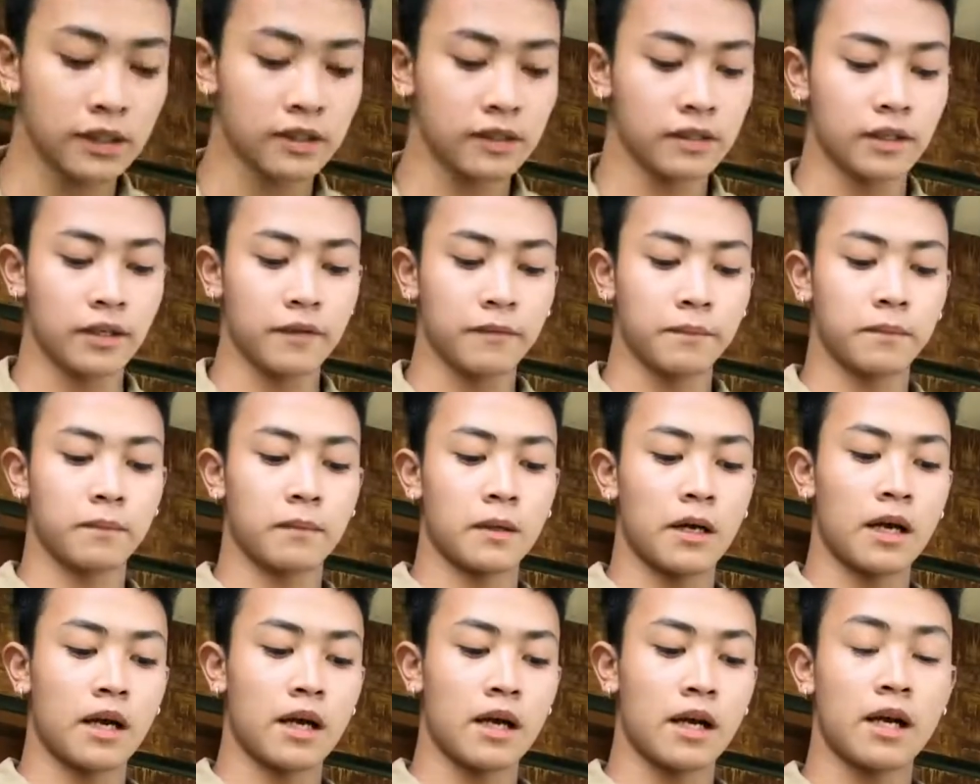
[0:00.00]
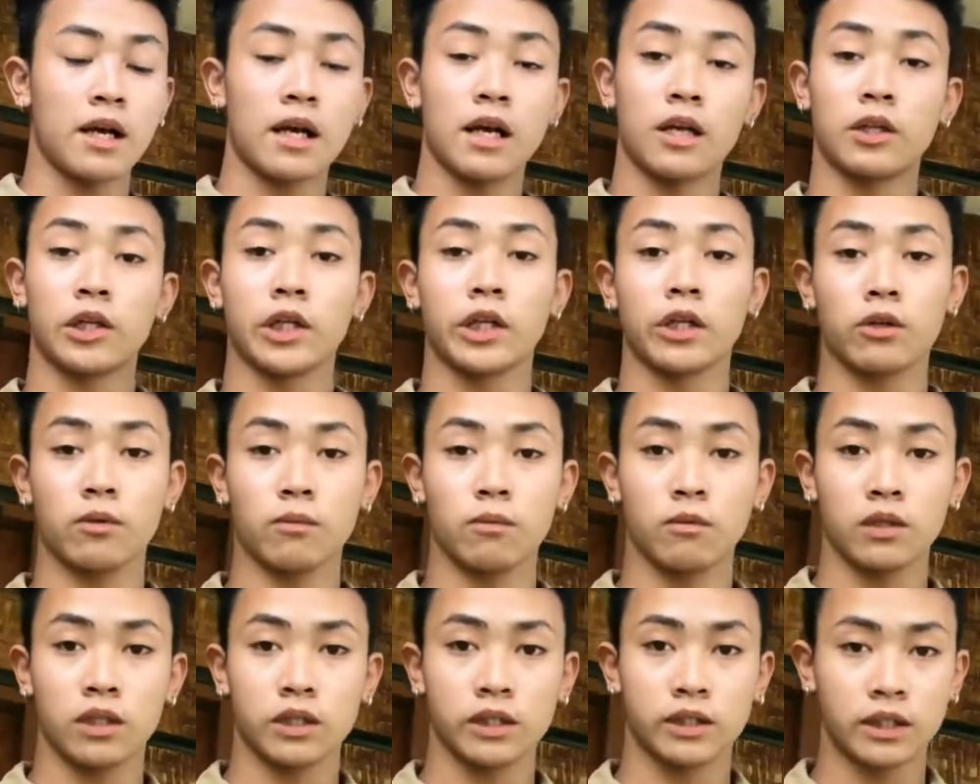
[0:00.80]
step uh, ah, anahin ko
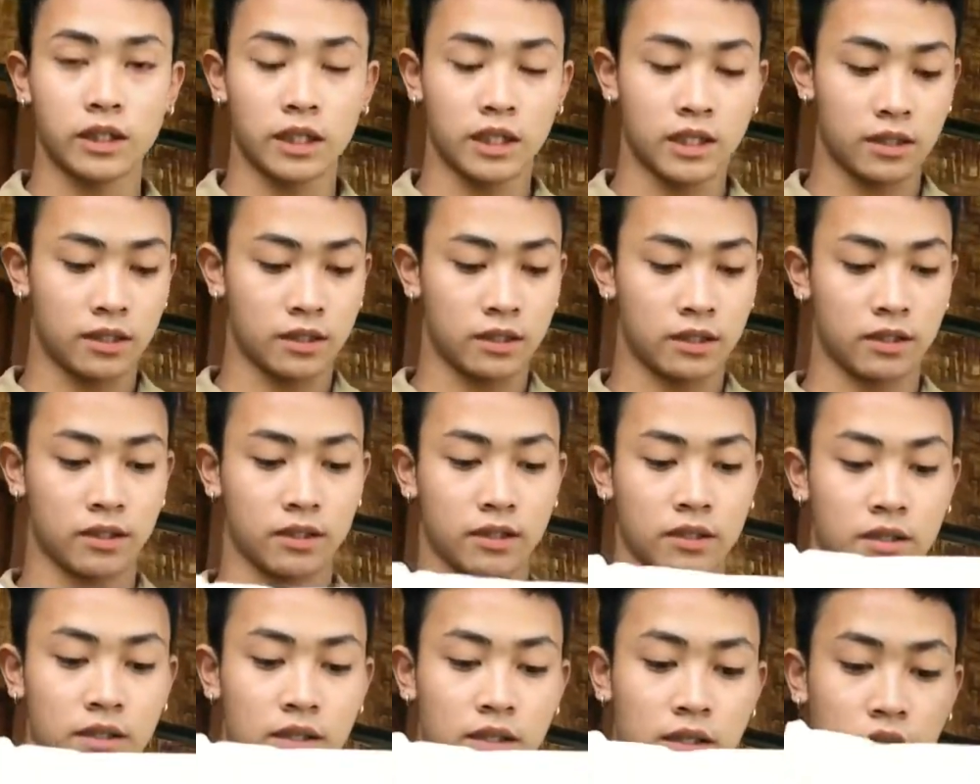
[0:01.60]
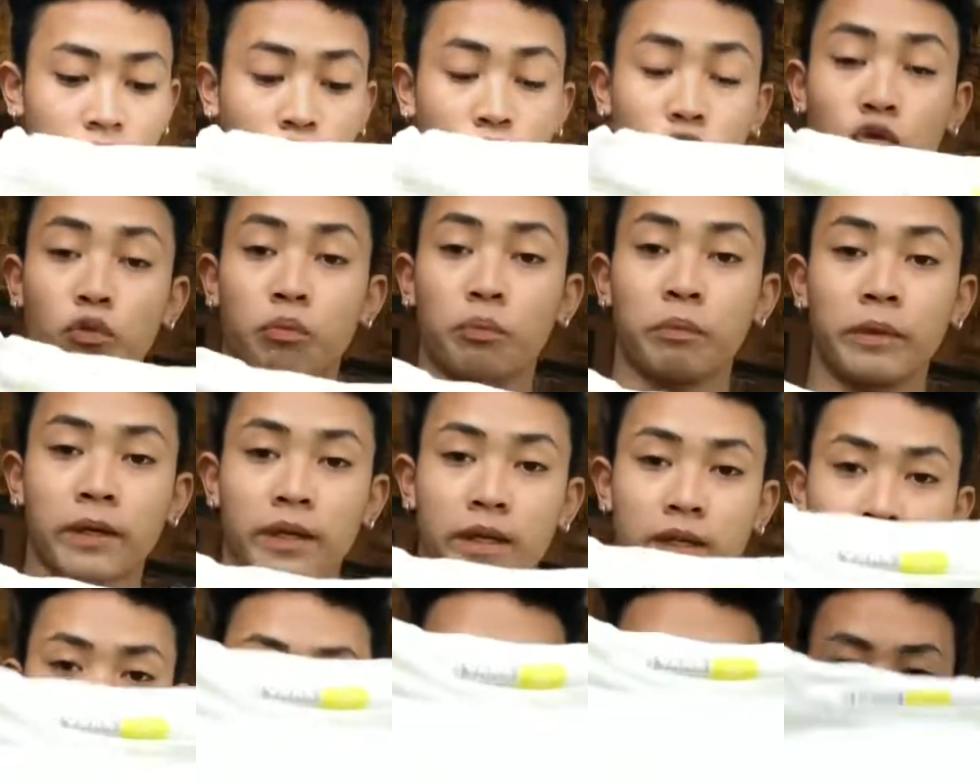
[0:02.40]
muna siya
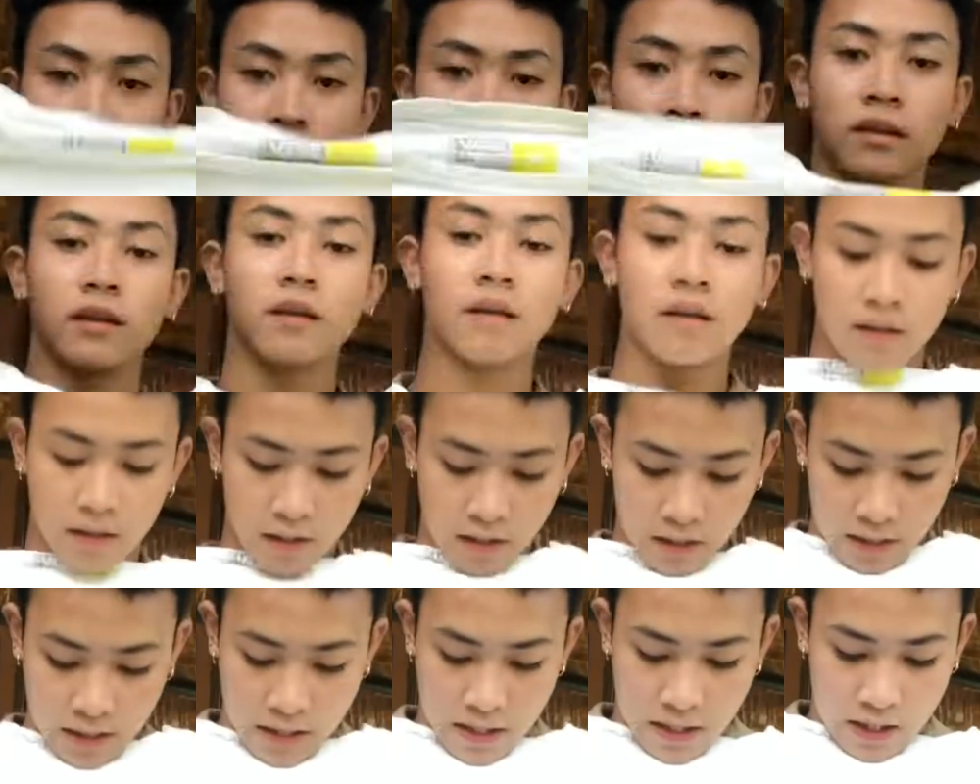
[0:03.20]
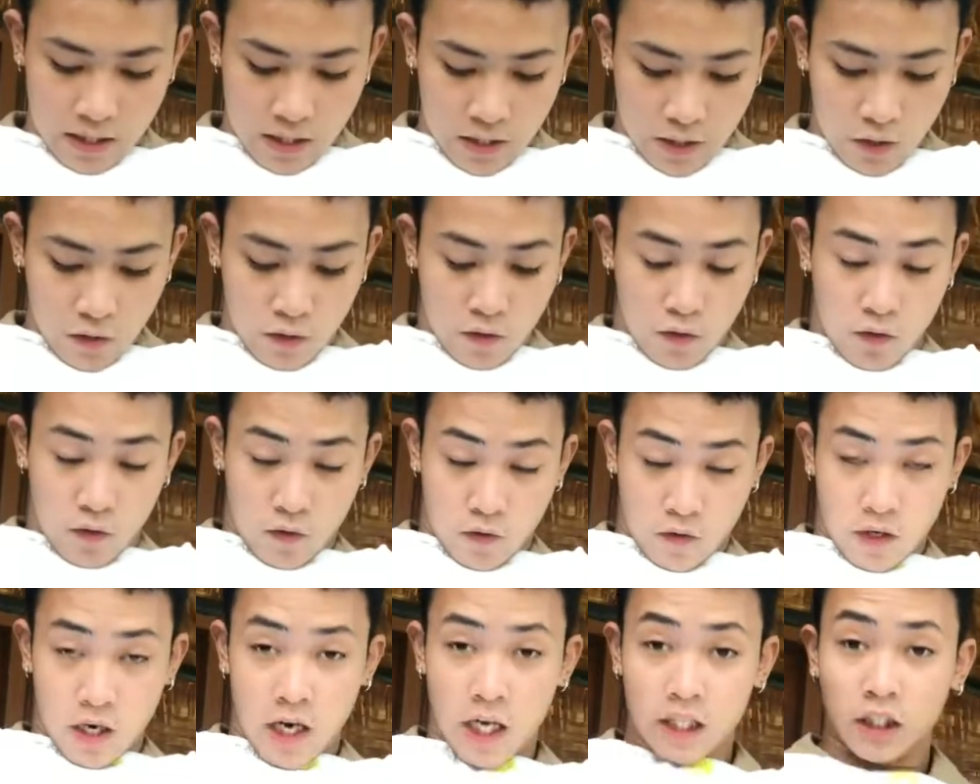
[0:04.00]
tutupiin so
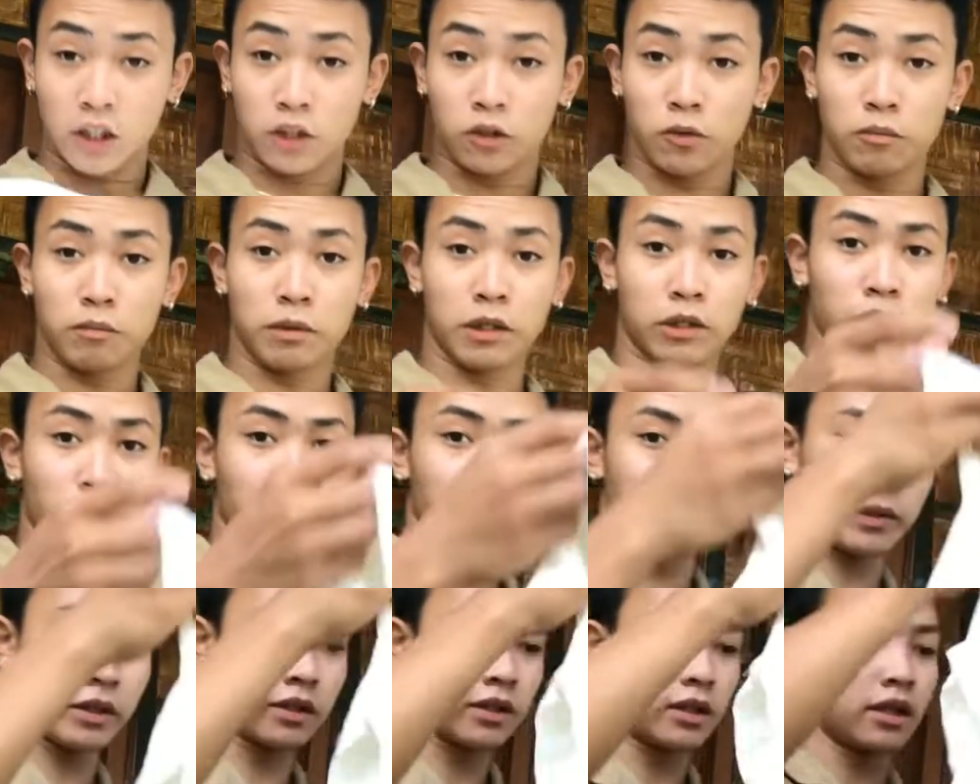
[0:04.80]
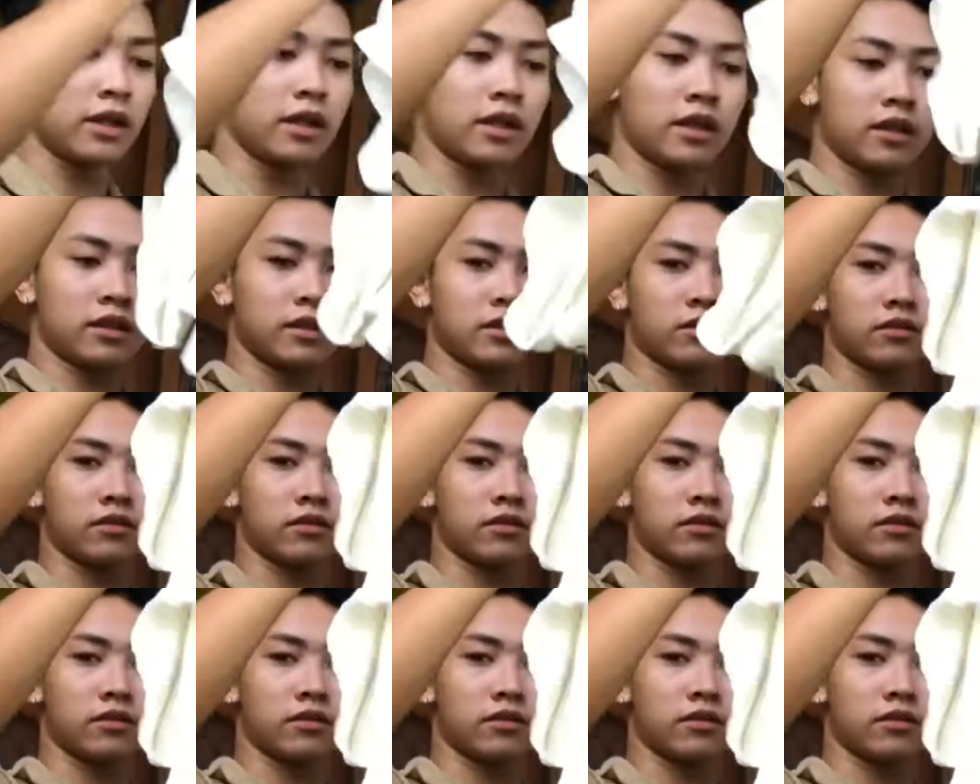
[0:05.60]
kahit anong pagtupi na lang so